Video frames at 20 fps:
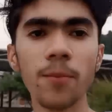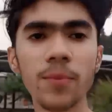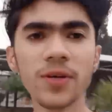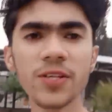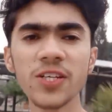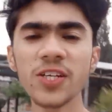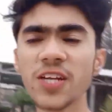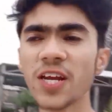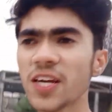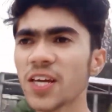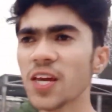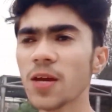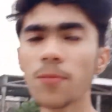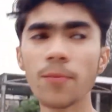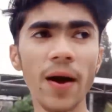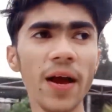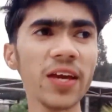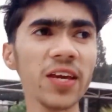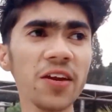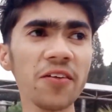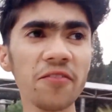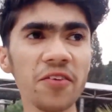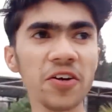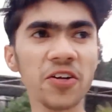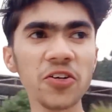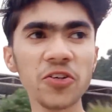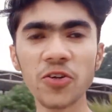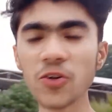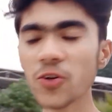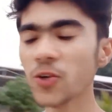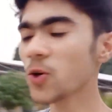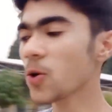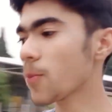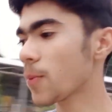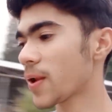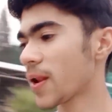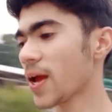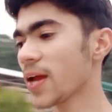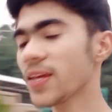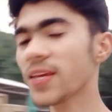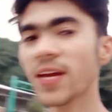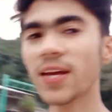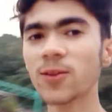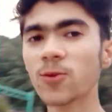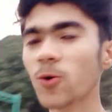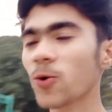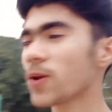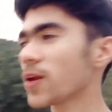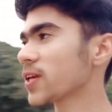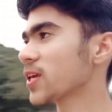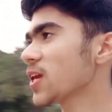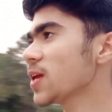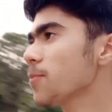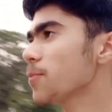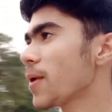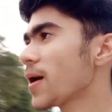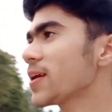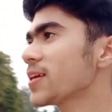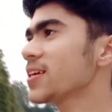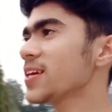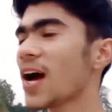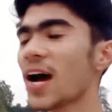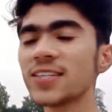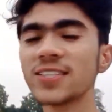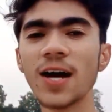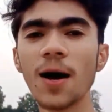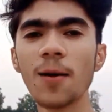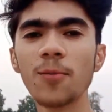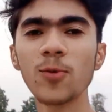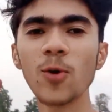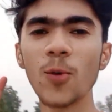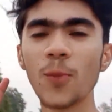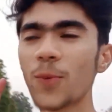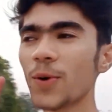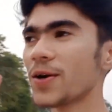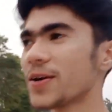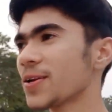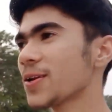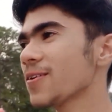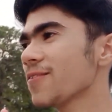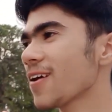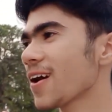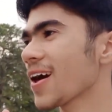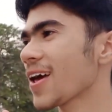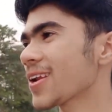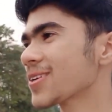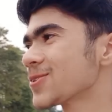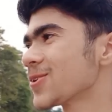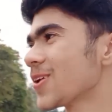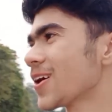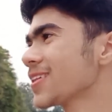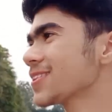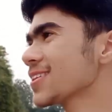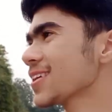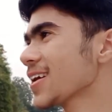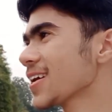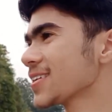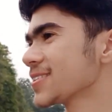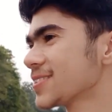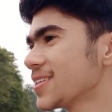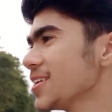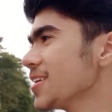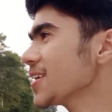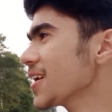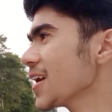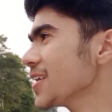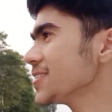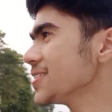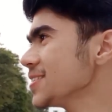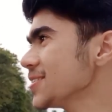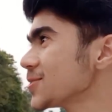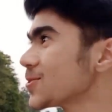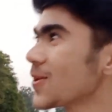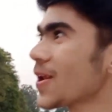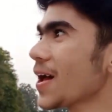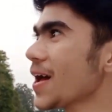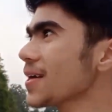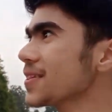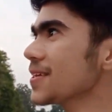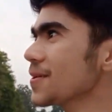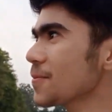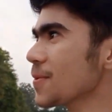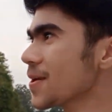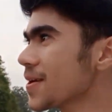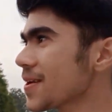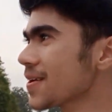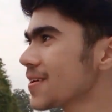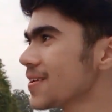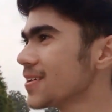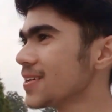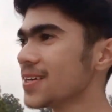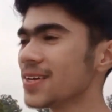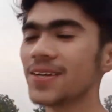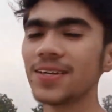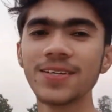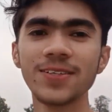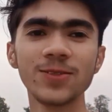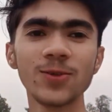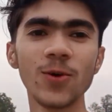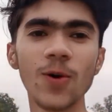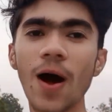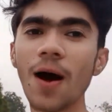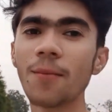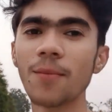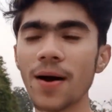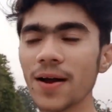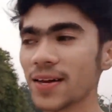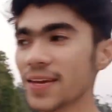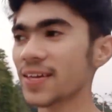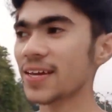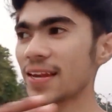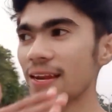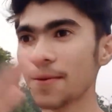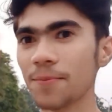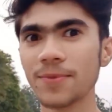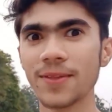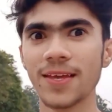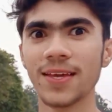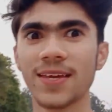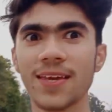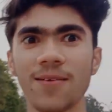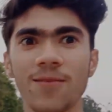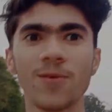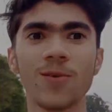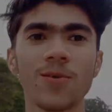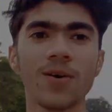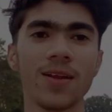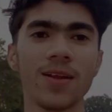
अभी जी नकीब भाई की वीडियो शूडियो बनाई है तो नकीब भाई की आज आपको पोइट्री वगैरह सुनाते हैं ठीक है जी सुना दे फिर तो आप आगे क्लिप देखें वो